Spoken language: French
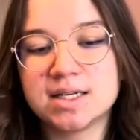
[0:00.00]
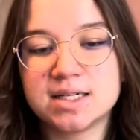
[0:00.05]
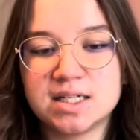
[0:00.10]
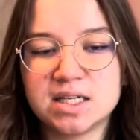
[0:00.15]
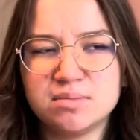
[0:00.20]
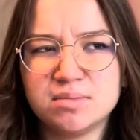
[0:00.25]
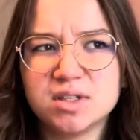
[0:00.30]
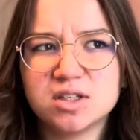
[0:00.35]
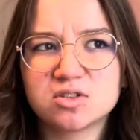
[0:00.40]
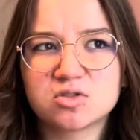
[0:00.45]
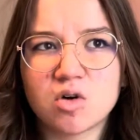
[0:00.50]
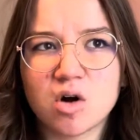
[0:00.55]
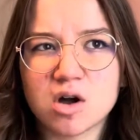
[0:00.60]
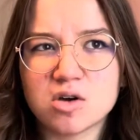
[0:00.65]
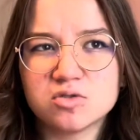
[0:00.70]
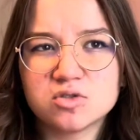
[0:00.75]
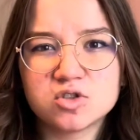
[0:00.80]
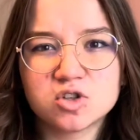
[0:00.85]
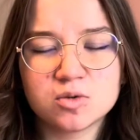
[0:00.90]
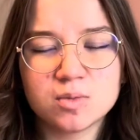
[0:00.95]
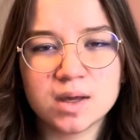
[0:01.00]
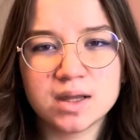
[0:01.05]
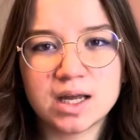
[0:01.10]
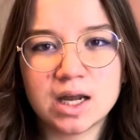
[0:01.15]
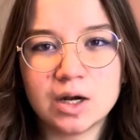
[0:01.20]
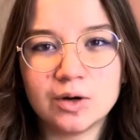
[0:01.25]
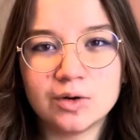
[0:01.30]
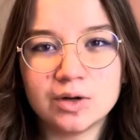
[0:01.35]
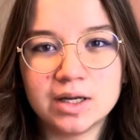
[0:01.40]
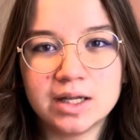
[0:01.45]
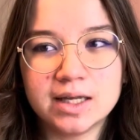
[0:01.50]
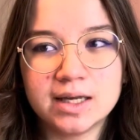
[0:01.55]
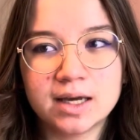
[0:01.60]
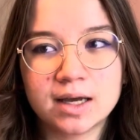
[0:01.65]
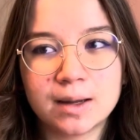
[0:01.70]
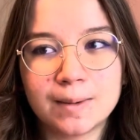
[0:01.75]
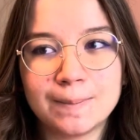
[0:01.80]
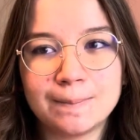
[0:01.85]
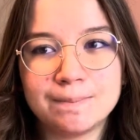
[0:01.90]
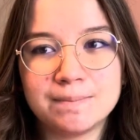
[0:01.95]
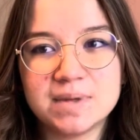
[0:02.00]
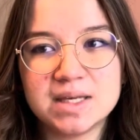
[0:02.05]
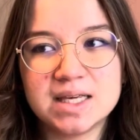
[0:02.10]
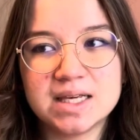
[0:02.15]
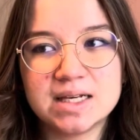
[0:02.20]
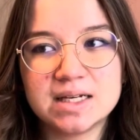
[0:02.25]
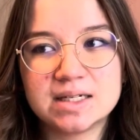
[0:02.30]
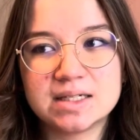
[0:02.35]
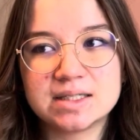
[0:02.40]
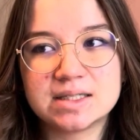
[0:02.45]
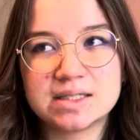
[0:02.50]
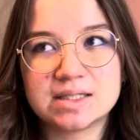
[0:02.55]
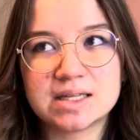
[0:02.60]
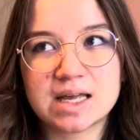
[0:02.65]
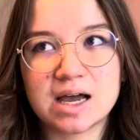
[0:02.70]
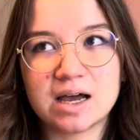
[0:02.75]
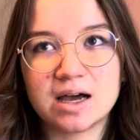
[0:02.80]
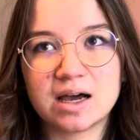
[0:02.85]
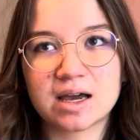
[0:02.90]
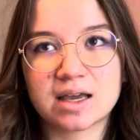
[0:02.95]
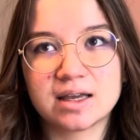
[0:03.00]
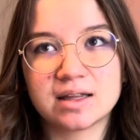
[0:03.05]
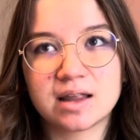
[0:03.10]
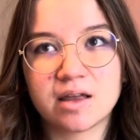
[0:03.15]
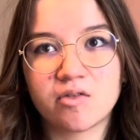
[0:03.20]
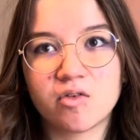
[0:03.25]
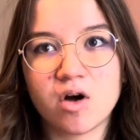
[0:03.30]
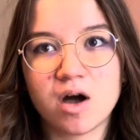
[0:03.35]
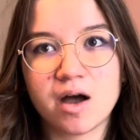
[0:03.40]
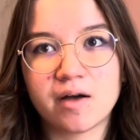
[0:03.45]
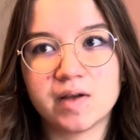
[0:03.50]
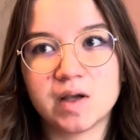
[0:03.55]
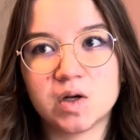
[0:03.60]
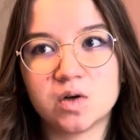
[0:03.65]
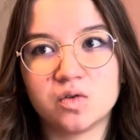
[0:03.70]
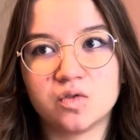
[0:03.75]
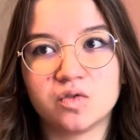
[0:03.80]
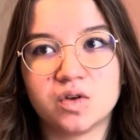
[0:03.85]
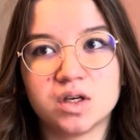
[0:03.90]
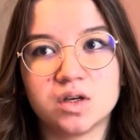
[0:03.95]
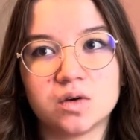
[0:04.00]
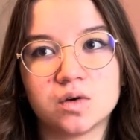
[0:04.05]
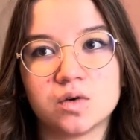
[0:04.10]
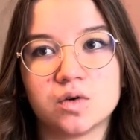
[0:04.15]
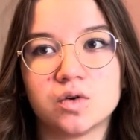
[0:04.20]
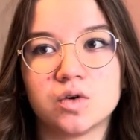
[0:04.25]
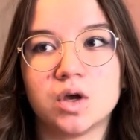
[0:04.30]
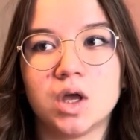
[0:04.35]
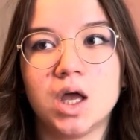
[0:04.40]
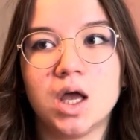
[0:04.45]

J'ai mis, je crois, une semaine à le lire, mais ça n'a rien à voir avec le fait que